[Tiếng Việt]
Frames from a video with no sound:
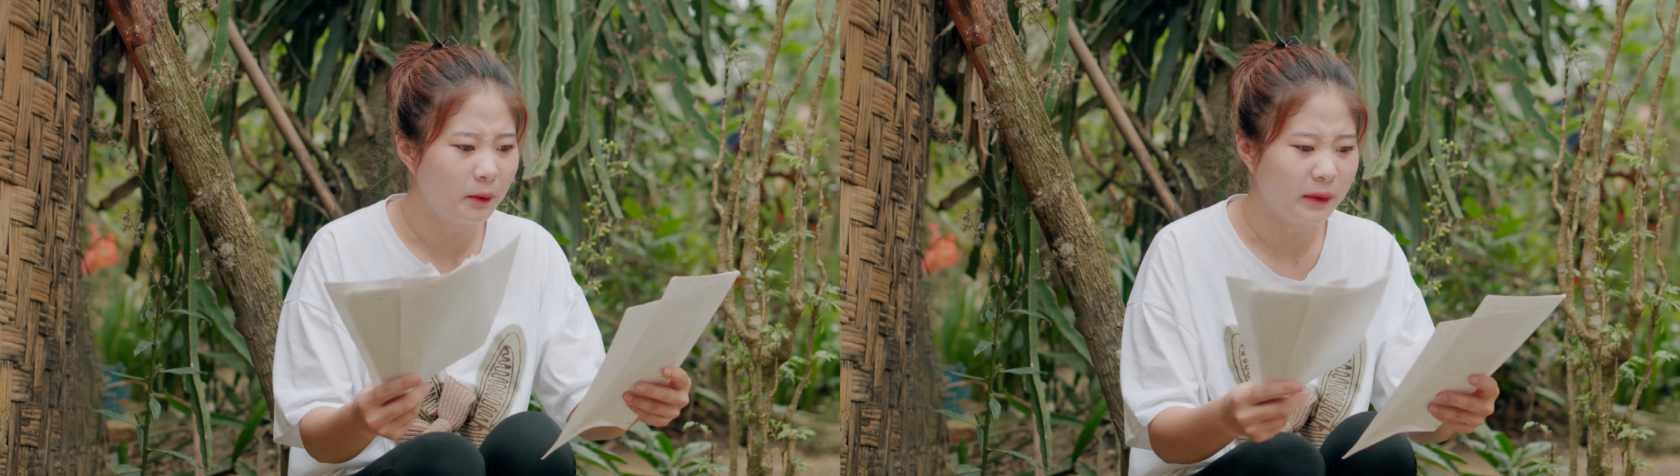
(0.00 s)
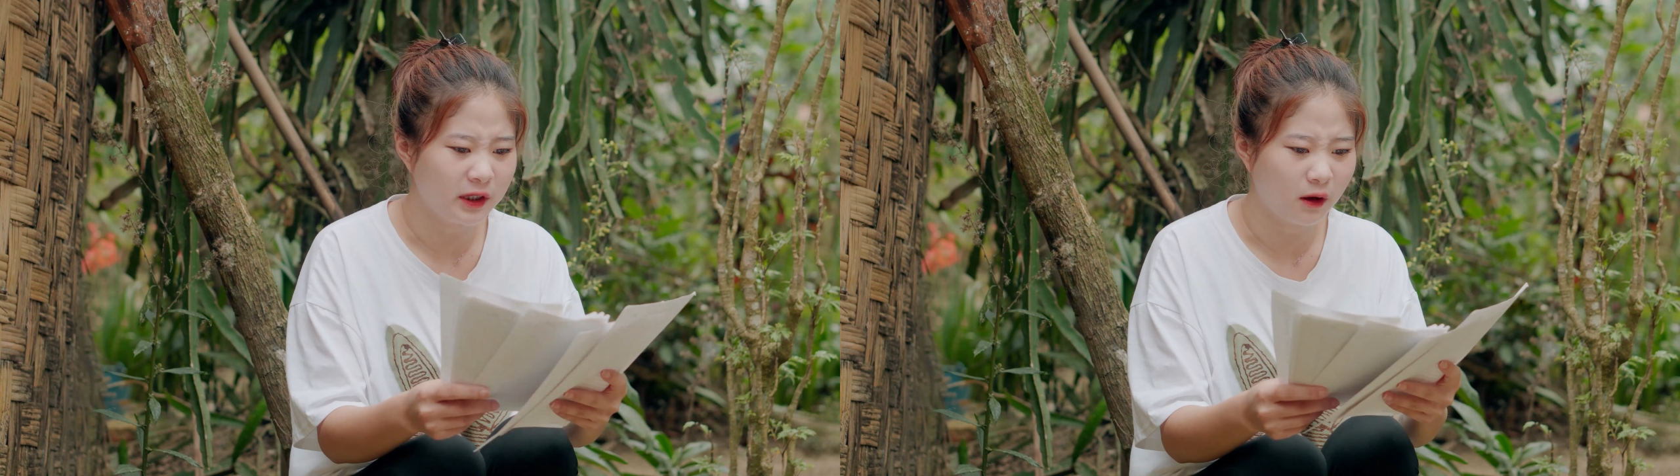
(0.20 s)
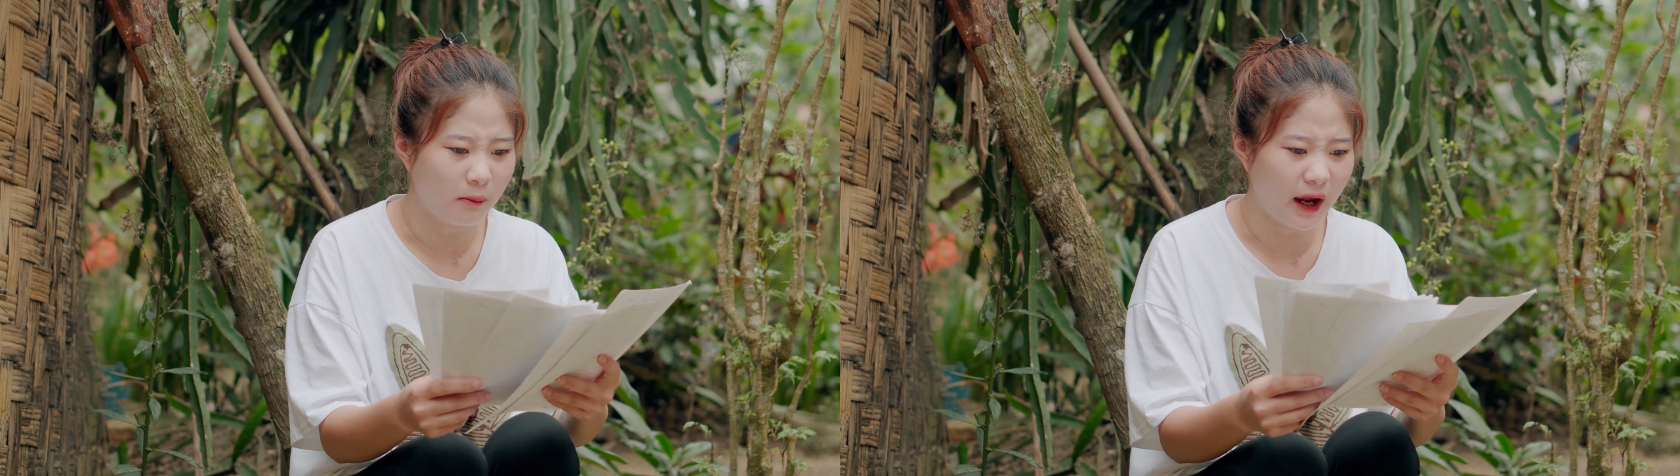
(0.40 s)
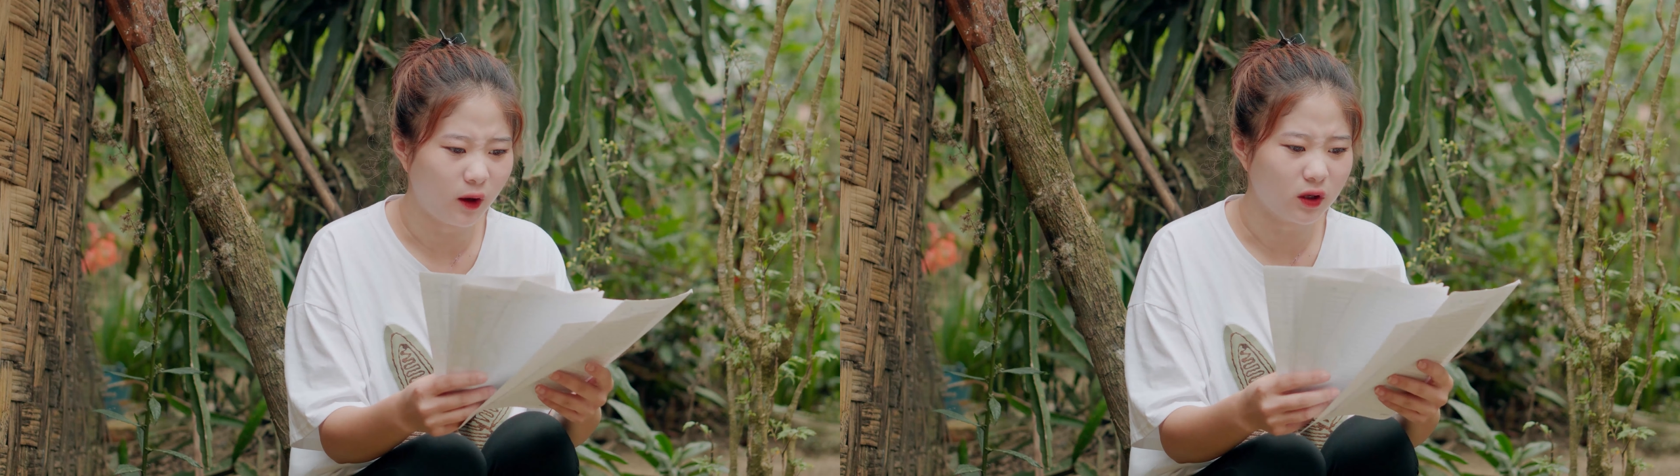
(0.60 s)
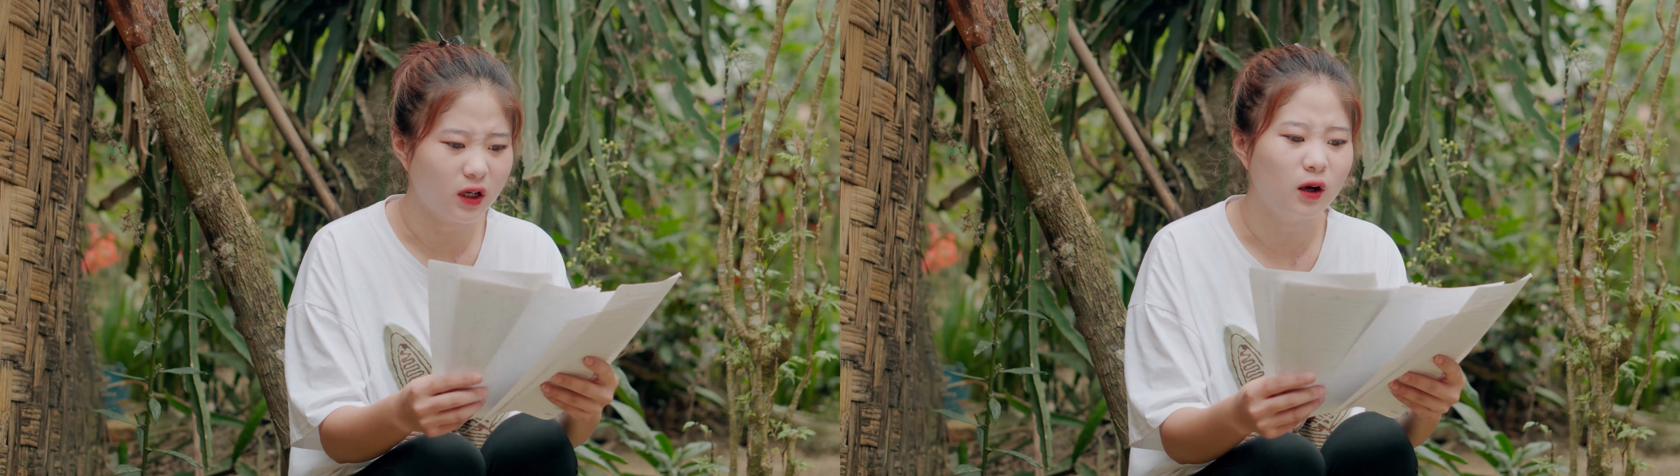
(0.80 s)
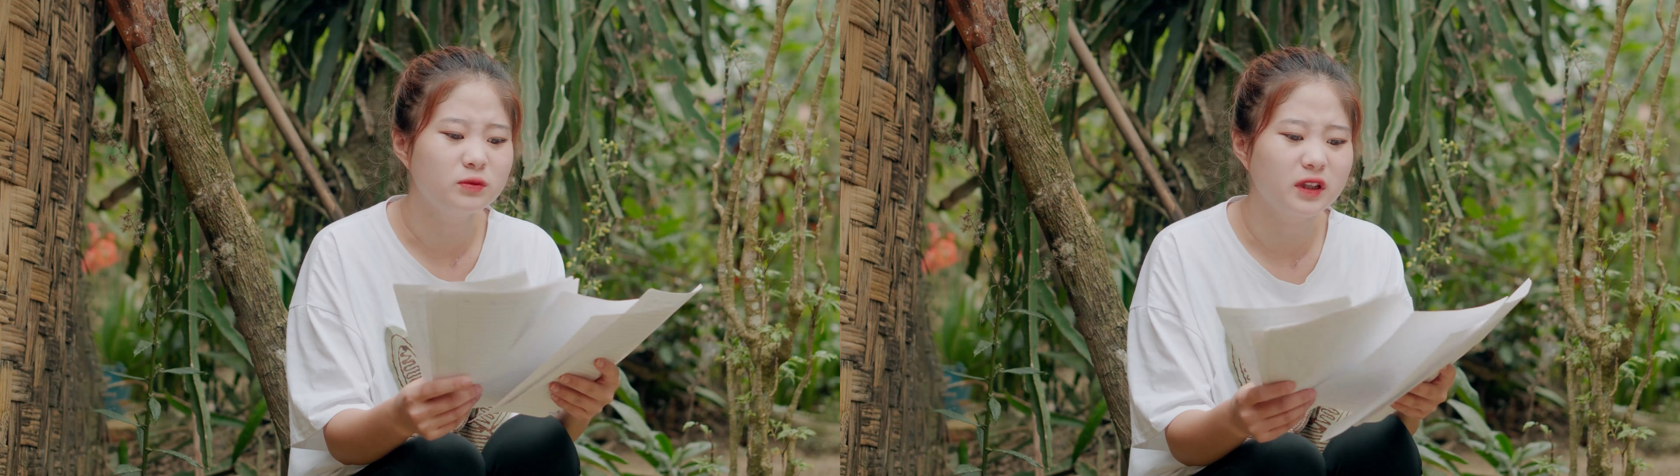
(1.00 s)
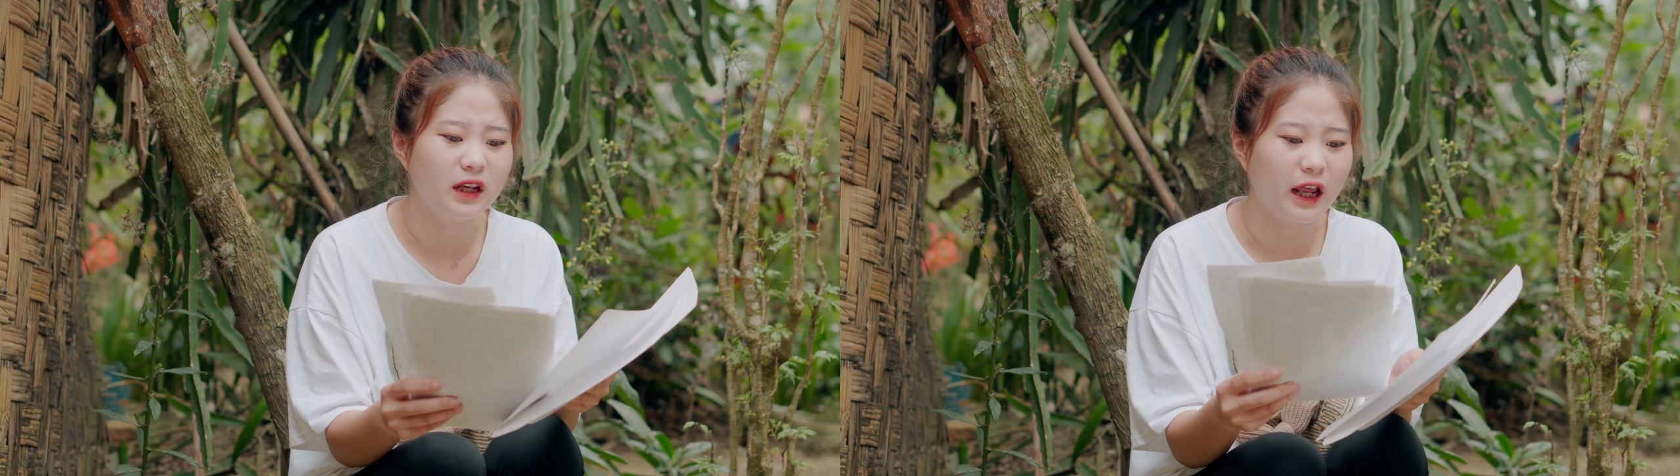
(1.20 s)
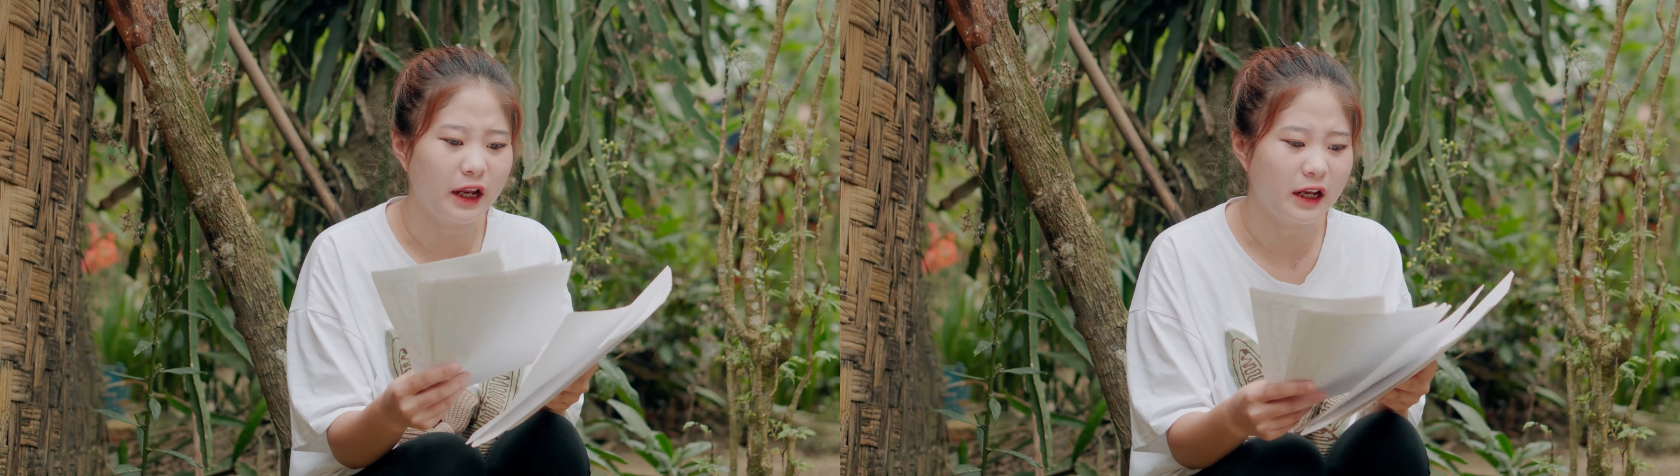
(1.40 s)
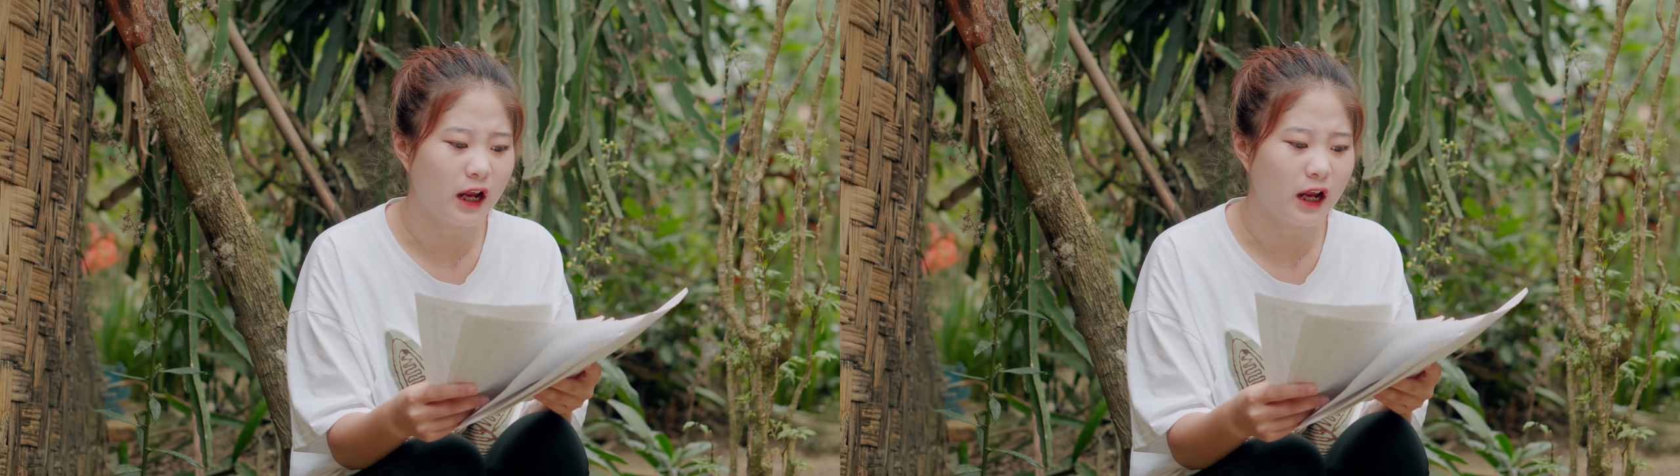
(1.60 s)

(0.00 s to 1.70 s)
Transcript: mình được bảy con không như thế này